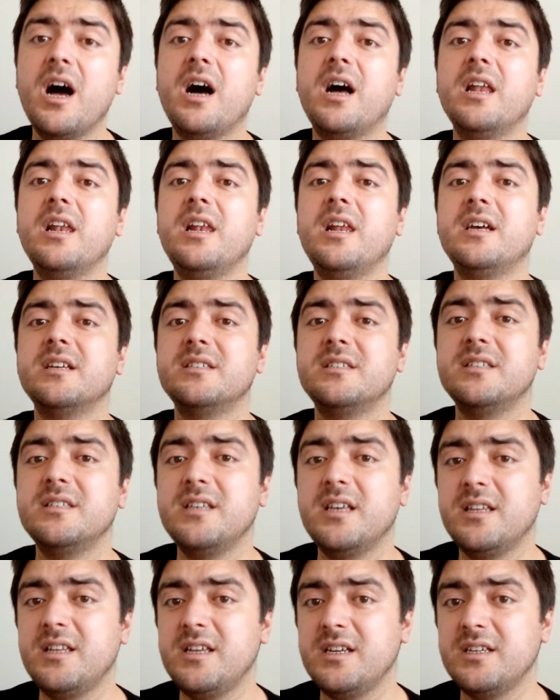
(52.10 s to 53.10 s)
Allah
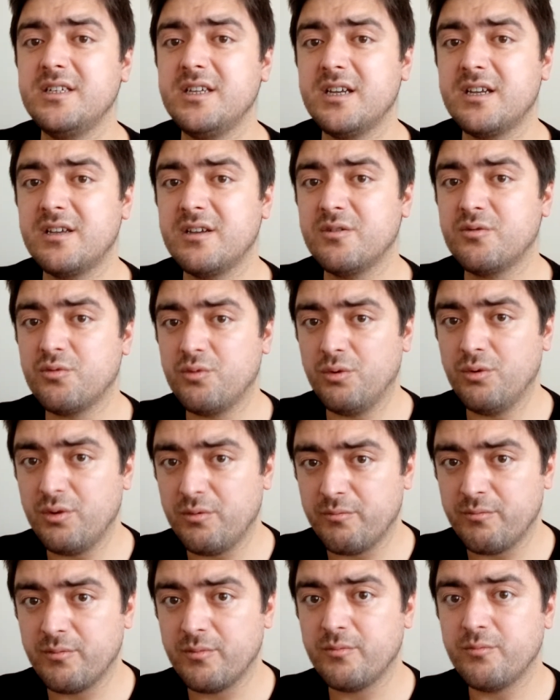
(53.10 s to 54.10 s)
size diyecek ki
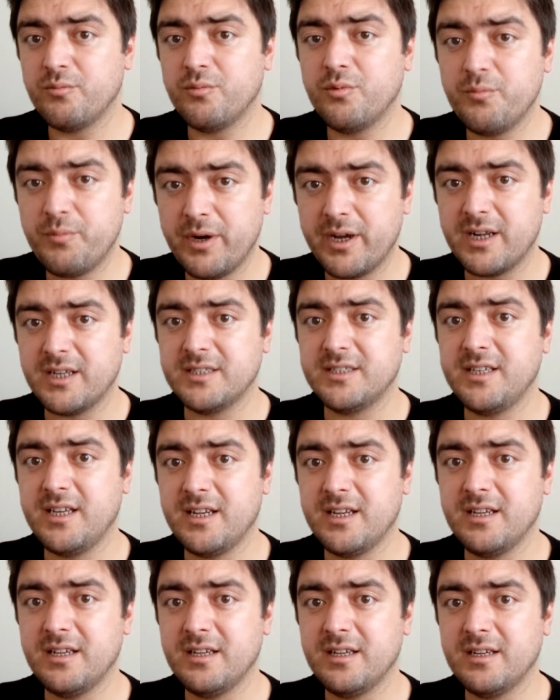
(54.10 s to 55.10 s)
kulum bu para
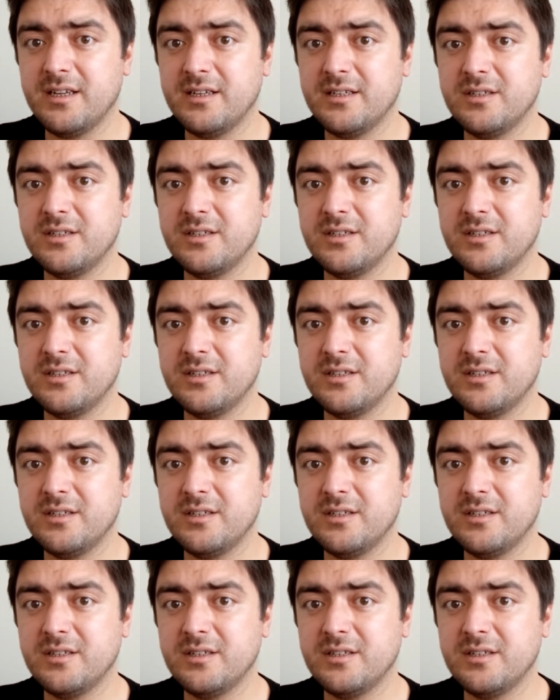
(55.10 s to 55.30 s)
senin